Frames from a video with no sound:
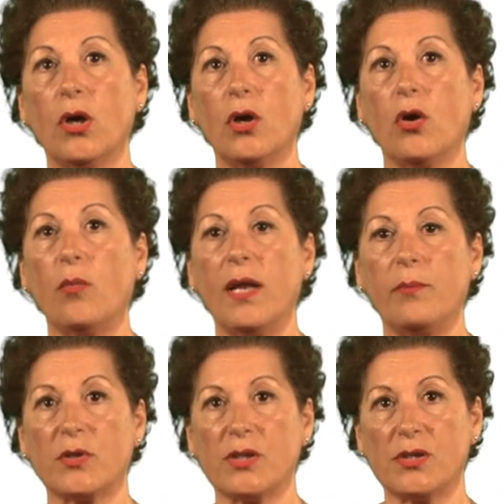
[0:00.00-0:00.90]
cómo es
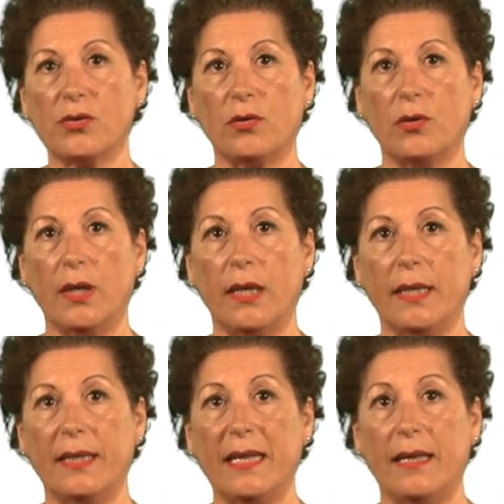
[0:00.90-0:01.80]
el proceso
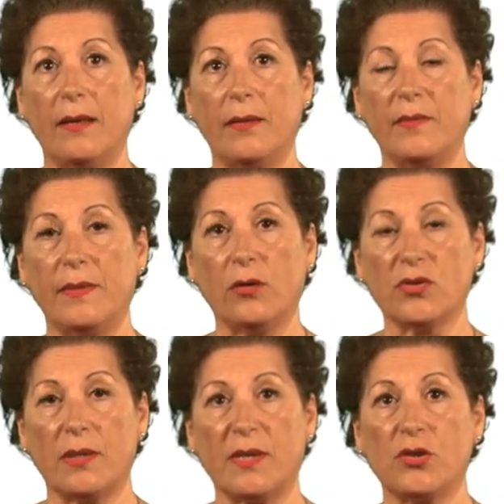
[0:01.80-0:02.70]
eh, de,
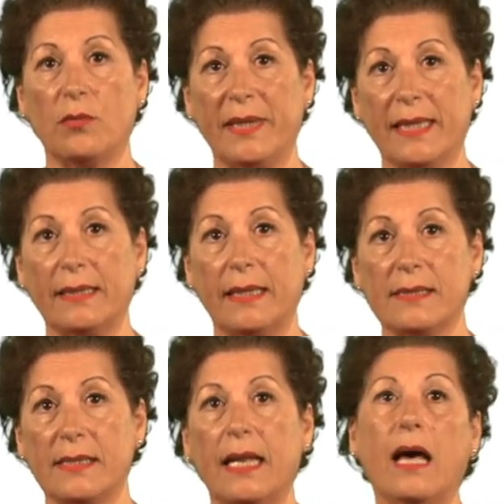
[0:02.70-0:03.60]
conservación mediante el
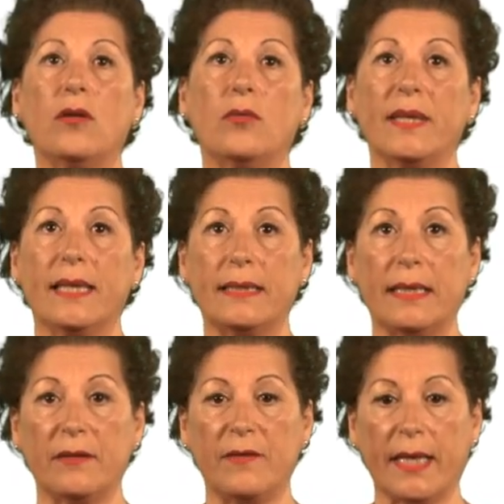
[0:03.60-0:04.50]
ensilado, mediante
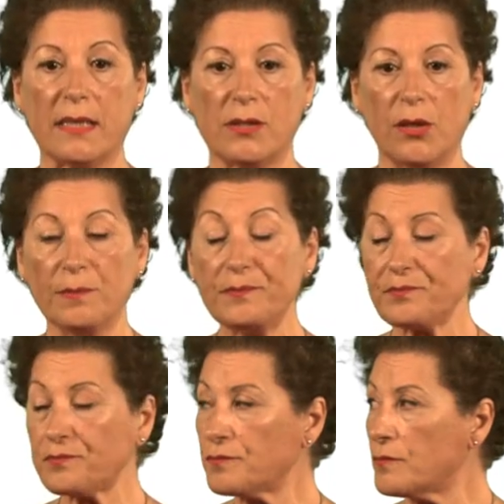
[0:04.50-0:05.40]
la edificación.
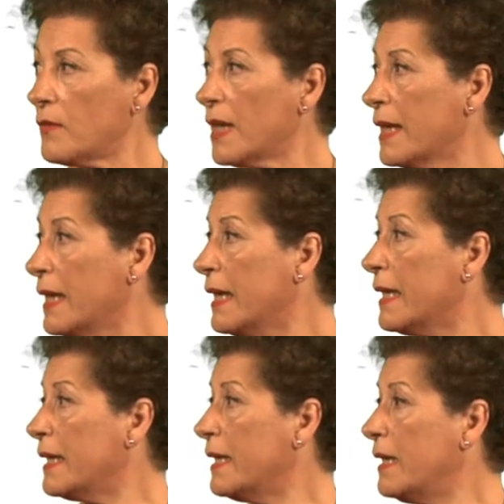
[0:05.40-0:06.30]

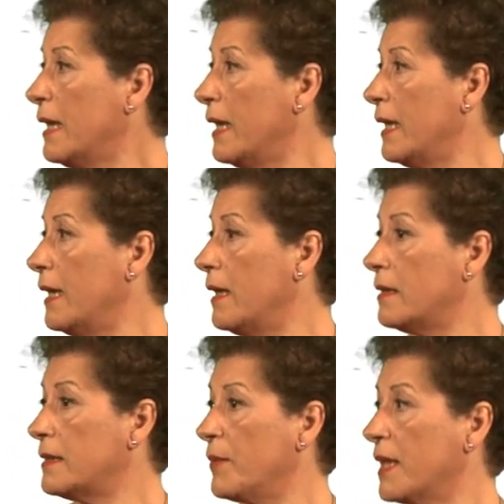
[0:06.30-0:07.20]
Y
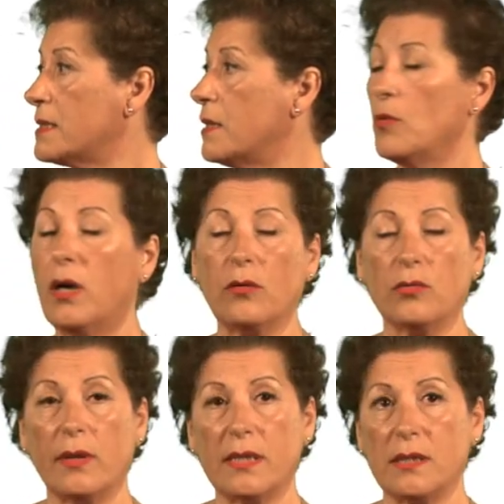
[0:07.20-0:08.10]
eh, también hacemos
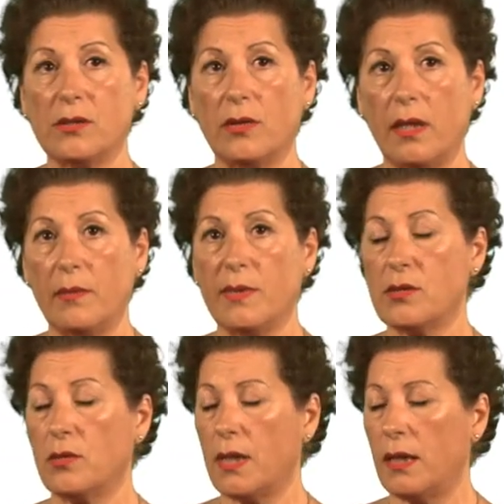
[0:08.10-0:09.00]
algunos ejercicios de
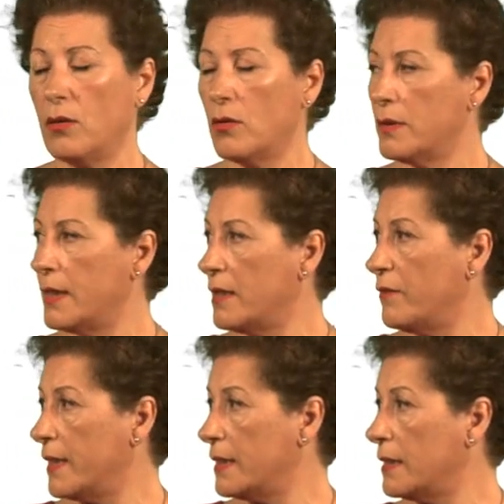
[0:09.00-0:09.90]
dimensionado de
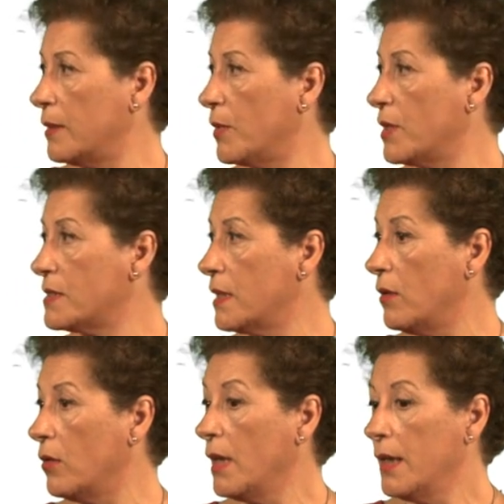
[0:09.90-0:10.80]
diferentes tipos de
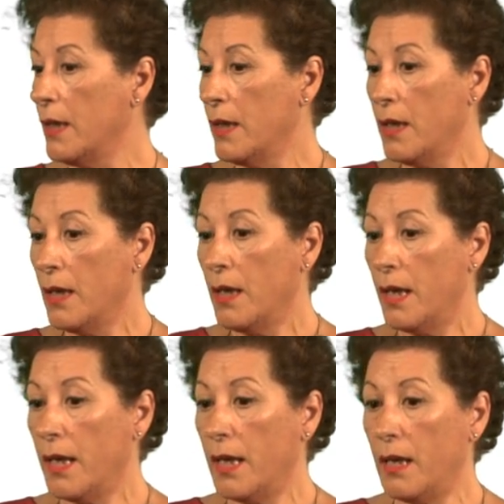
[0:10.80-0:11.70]
silos.
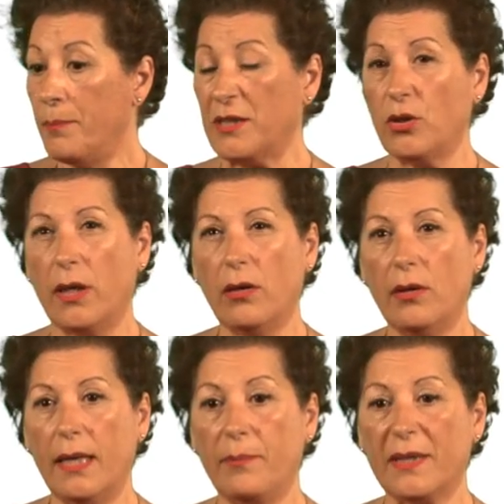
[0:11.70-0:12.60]
El
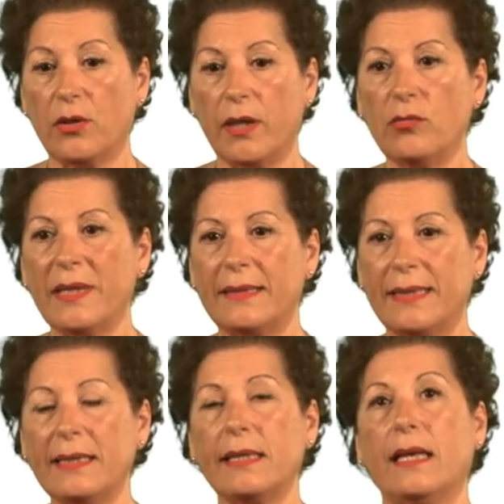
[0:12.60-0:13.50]
pastoreo, el pastoreo es una
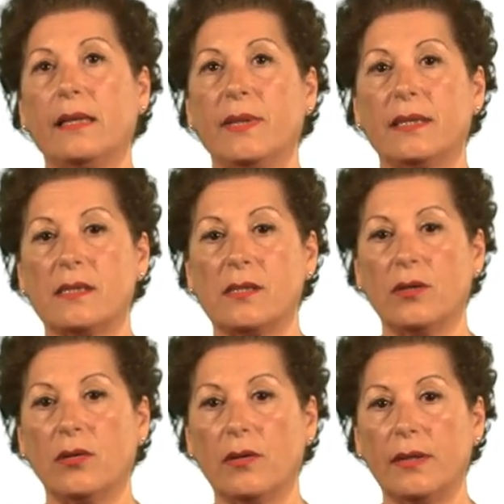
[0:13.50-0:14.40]
técnica de
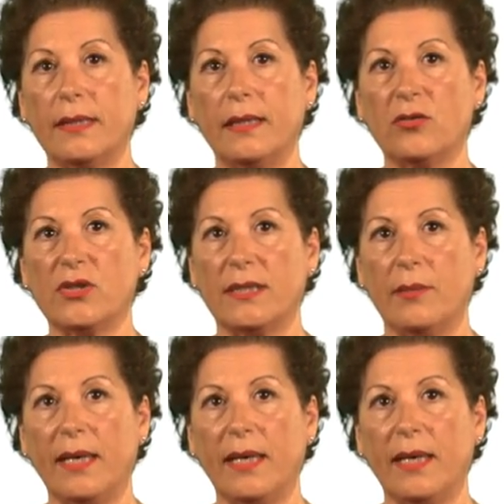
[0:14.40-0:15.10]
alimentación de los sistemas